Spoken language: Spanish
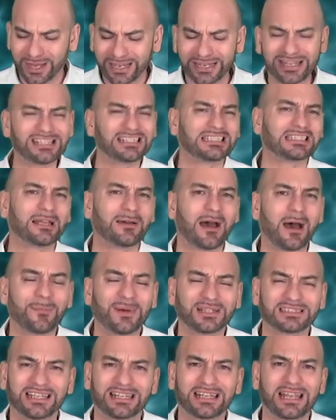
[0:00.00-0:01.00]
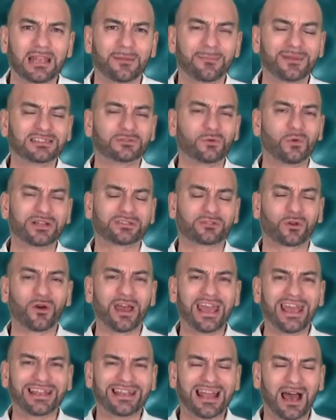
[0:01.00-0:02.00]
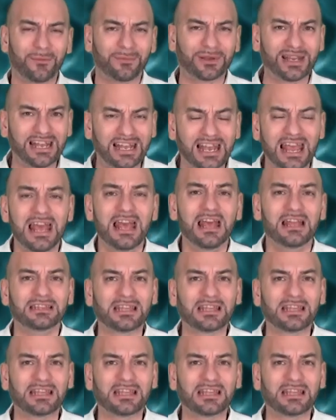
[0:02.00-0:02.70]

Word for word: Aries, te va a pasar en el mes 4, en abril.